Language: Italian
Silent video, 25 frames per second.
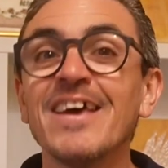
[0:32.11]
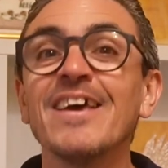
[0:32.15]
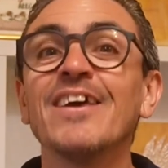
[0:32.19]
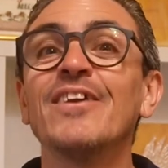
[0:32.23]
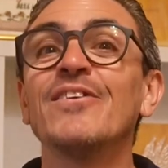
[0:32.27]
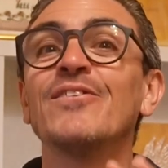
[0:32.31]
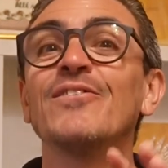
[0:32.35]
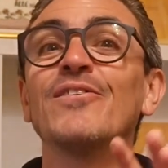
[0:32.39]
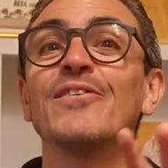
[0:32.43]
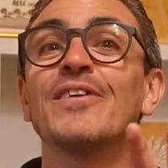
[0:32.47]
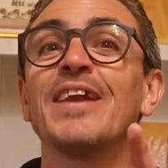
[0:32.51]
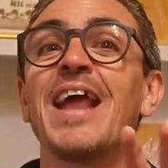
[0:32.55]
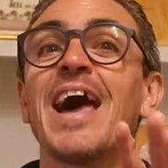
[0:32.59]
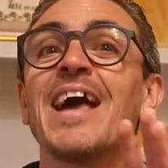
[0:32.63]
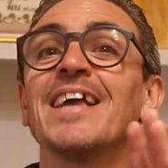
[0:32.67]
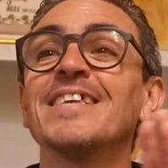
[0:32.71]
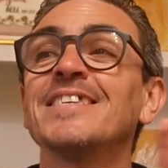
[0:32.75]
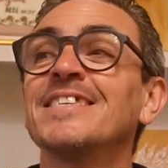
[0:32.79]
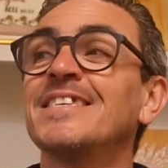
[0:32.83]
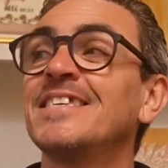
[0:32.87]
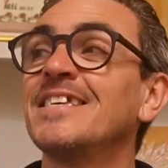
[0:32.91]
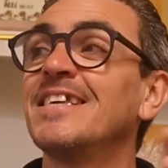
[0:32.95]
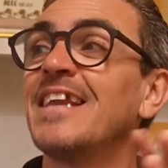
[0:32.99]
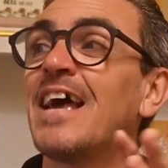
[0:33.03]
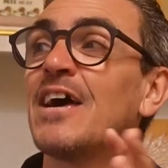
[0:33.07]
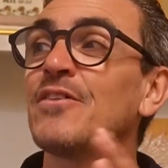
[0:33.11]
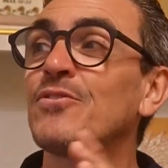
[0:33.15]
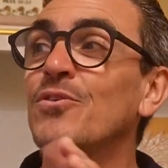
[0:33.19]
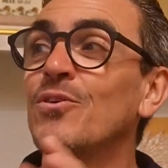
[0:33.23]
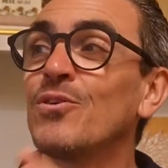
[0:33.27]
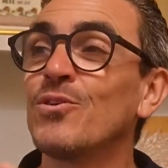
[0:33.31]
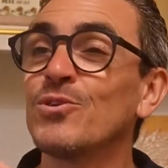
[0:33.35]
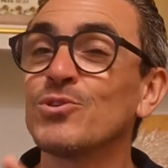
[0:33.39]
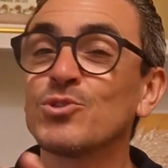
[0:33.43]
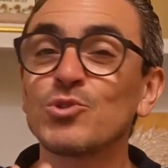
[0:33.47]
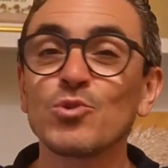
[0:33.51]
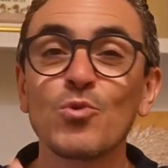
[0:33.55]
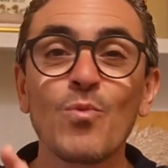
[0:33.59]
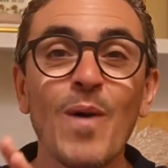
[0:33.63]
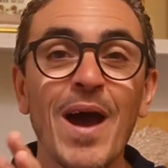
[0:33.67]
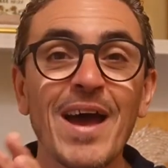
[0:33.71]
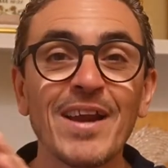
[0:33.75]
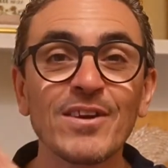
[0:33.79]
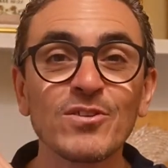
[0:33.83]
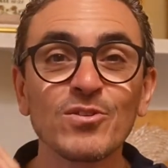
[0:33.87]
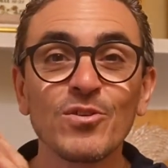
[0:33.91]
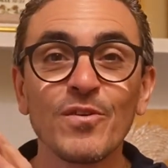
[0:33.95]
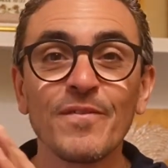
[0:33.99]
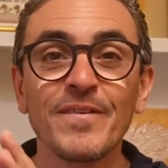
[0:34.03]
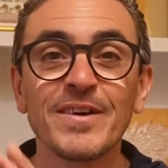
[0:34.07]
non ha girato lo
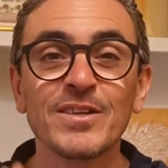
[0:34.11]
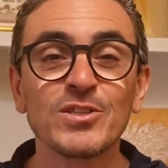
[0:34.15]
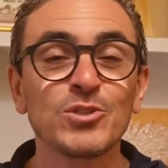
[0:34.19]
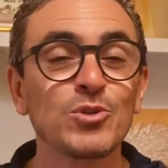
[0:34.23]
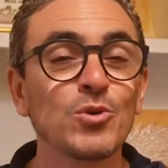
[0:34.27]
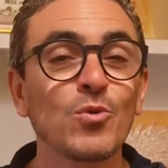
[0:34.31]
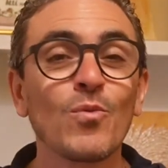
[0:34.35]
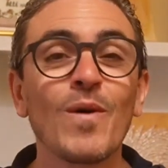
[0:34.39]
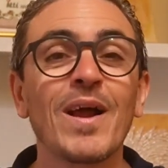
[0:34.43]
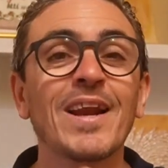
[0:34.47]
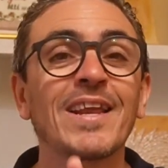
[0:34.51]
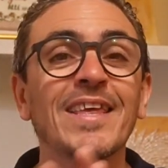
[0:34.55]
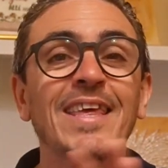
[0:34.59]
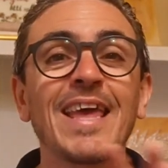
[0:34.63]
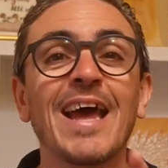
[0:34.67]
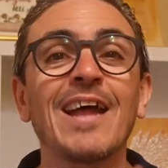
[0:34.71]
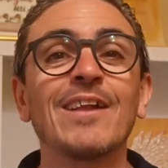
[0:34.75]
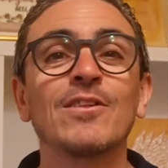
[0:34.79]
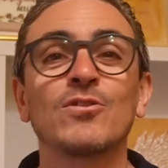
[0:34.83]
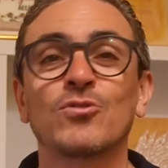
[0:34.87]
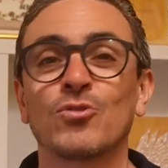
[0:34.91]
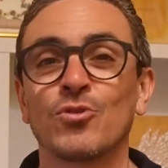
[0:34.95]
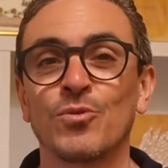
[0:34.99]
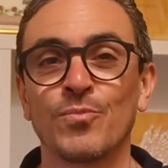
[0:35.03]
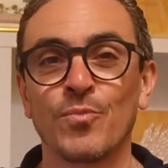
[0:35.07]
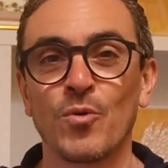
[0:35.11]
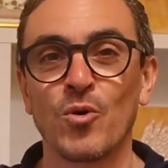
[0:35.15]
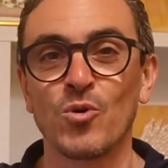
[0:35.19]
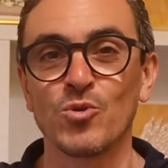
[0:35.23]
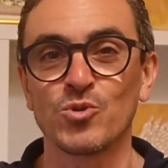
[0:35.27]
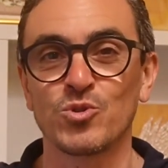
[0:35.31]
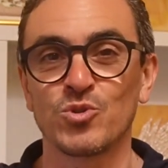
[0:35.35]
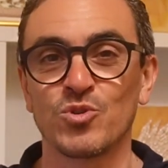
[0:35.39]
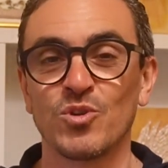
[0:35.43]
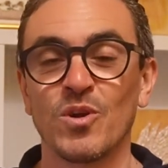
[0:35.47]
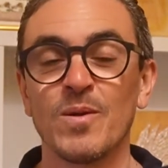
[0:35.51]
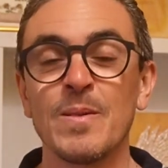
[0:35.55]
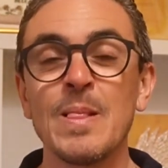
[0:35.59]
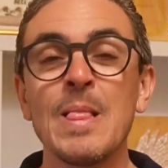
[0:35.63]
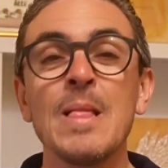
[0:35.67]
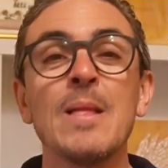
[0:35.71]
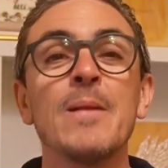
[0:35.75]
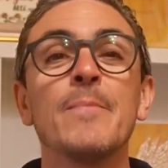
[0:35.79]
sguardo verso qualche altro posto,